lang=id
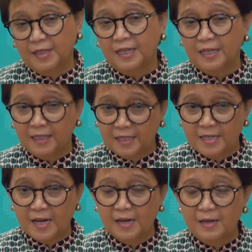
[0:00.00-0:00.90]

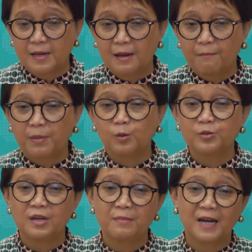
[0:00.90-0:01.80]
Ketiga,
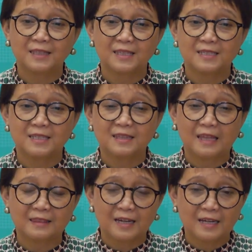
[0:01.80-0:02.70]
perlunya mengatasi
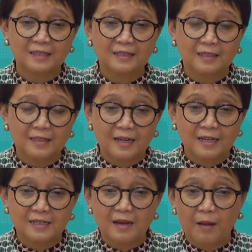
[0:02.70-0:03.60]

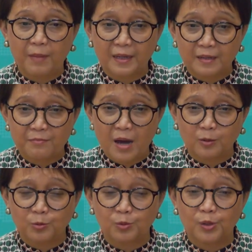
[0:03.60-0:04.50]
tantangan-tantangan keamanan
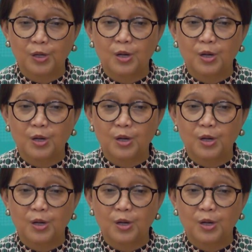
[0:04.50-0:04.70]
baru.